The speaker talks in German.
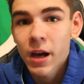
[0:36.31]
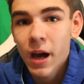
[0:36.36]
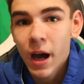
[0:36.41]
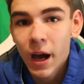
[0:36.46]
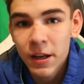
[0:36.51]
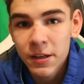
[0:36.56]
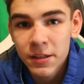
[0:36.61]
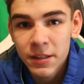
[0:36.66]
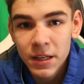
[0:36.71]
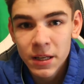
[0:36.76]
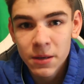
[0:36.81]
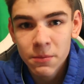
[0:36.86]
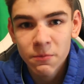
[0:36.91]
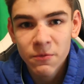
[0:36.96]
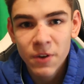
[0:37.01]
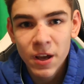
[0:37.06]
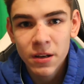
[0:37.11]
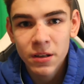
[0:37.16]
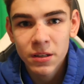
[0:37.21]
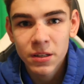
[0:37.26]
An dem
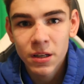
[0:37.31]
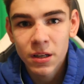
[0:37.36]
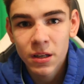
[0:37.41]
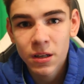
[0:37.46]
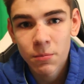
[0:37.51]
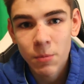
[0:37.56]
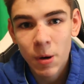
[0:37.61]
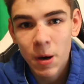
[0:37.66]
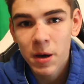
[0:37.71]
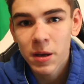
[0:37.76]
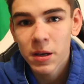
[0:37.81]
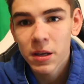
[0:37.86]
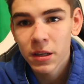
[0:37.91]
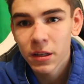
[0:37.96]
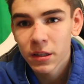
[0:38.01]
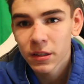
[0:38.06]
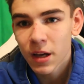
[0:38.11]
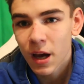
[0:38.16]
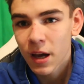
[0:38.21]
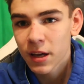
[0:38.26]
werdet ihr immer
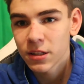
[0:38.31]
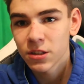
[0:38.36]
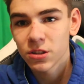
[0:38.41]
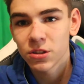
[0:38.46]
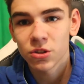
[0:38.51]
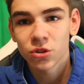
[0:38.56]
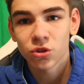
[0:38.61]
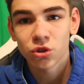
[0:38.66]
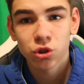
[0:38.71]
irgendeinen